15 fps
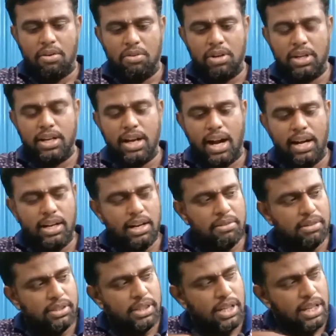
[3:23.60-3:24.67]
ஒரு கன்னை
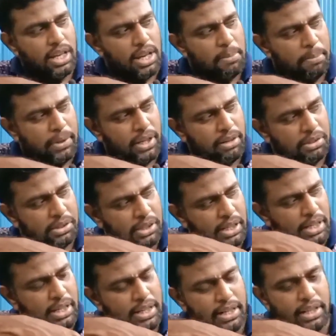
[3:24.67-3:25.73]
வந்து நீங்கள் எப்படி வந்து
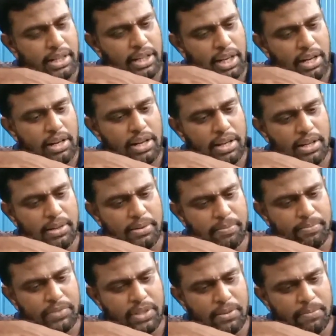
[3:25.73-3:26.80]
நீங்கள் ட்ரிகர்
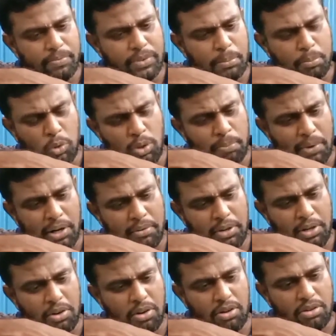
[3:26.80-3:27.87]
புல்
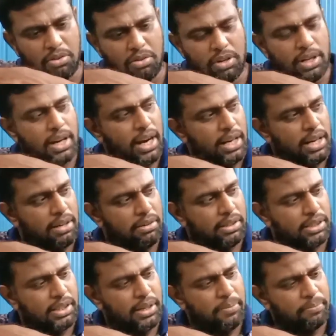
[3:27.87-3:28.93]
பண்ணுவீங்களோ ஒரு கன்னை
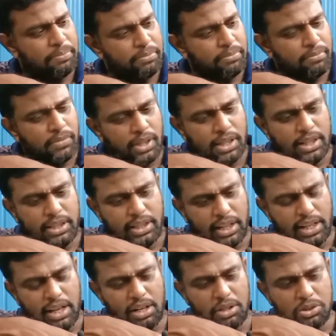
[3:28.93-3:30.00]
வந்து இந்த
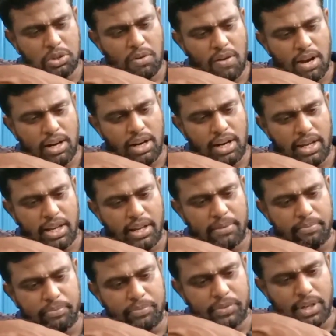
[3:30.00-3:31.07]
ட்ரிகருன்னு சொல்லுவாங்க இல்லைங்க
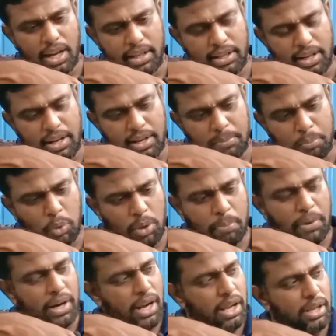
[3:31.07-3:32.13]
அதை புல்
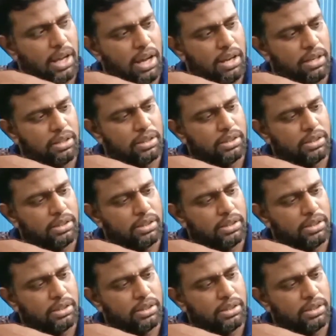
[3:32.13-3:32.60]
பண்ணால் தான்